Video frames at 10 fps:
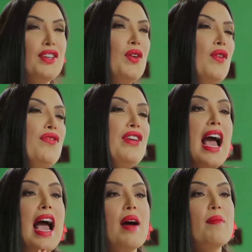يكون
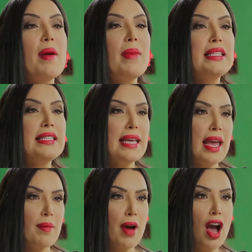فيها حمامات
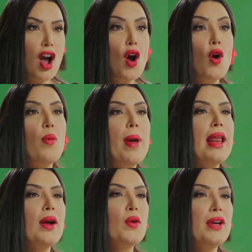ياما
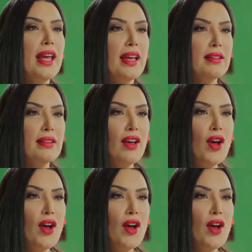وبلكونات